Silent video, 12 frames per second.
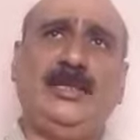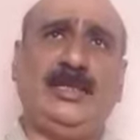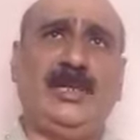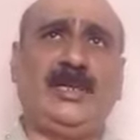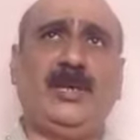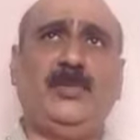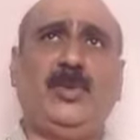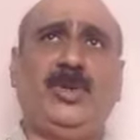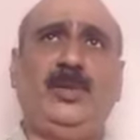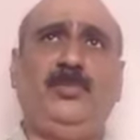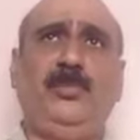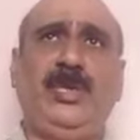అదే
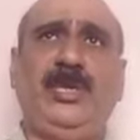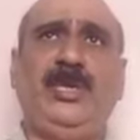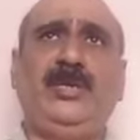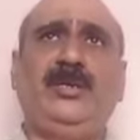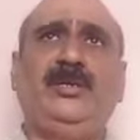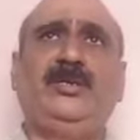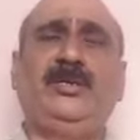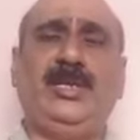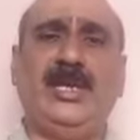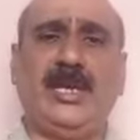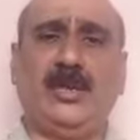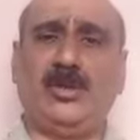టైంలోని బి
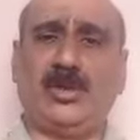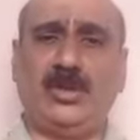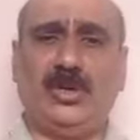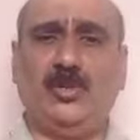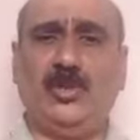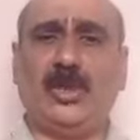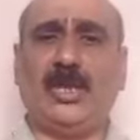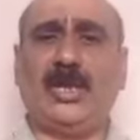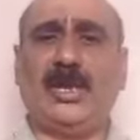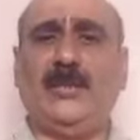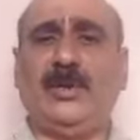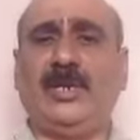ఏ అకౌంట్లో డబ్బులు ఉన్నాయి
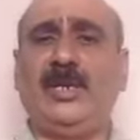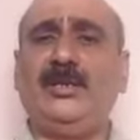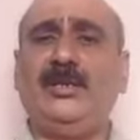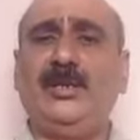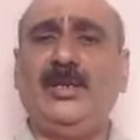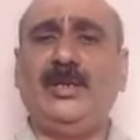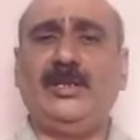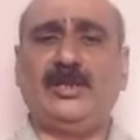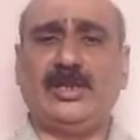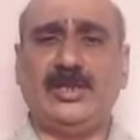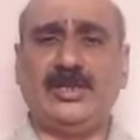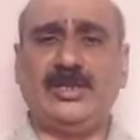కాబట్టి
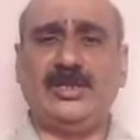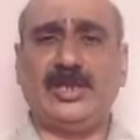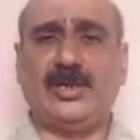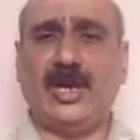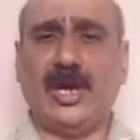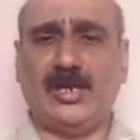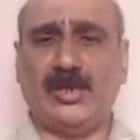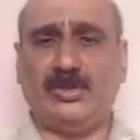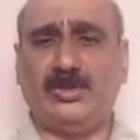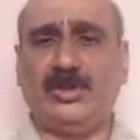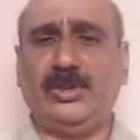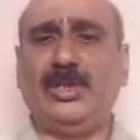తను ఇచ్చిన చెక్ హానర్
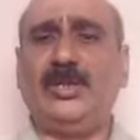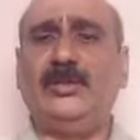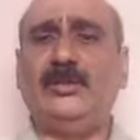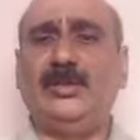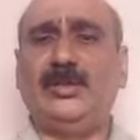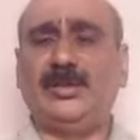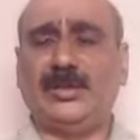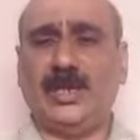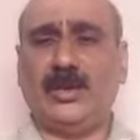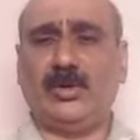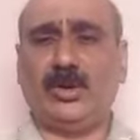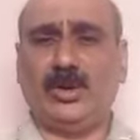అవుతుంది తన
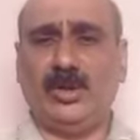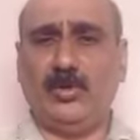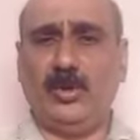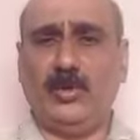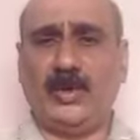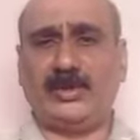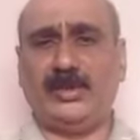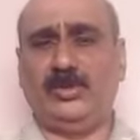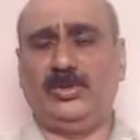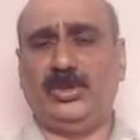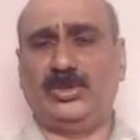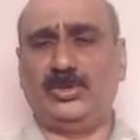అకౌంట్లో డబ్బులు
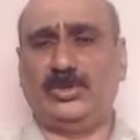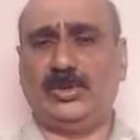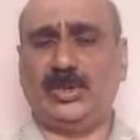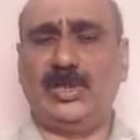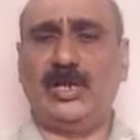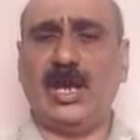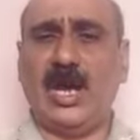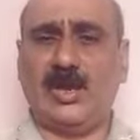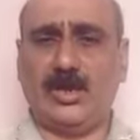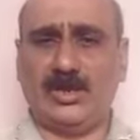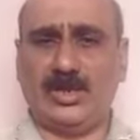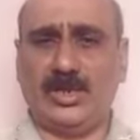పడతాయనే ఉద్దేశంతో ఆ
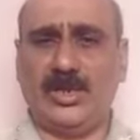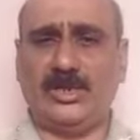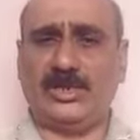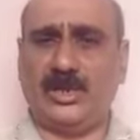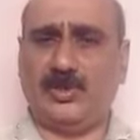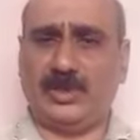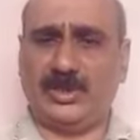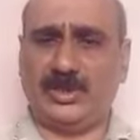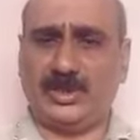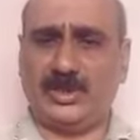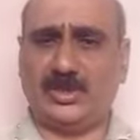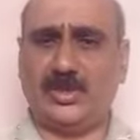రోజు కానీ చెక్
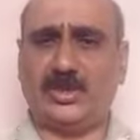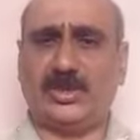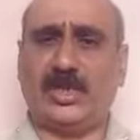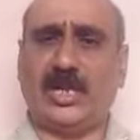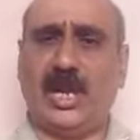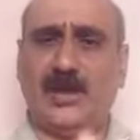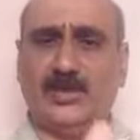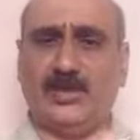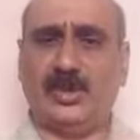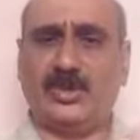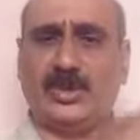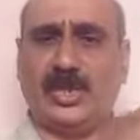ప్రజెంట్ చేసిన రోజు కానీ ఆ
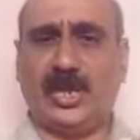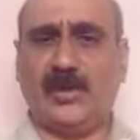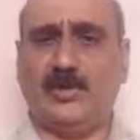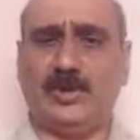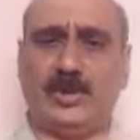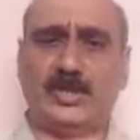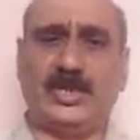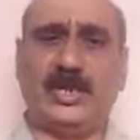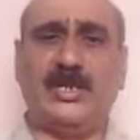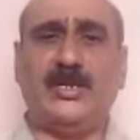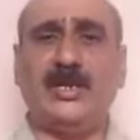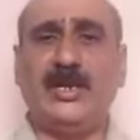ముందు రోజు కానీ ఆ ముందు రోజు
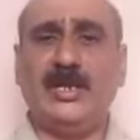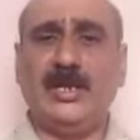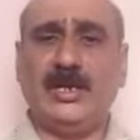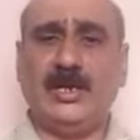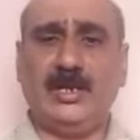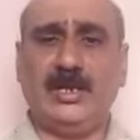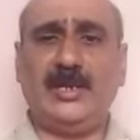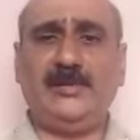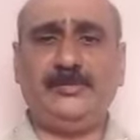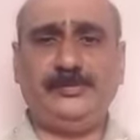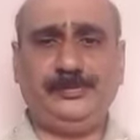కానీ లేదా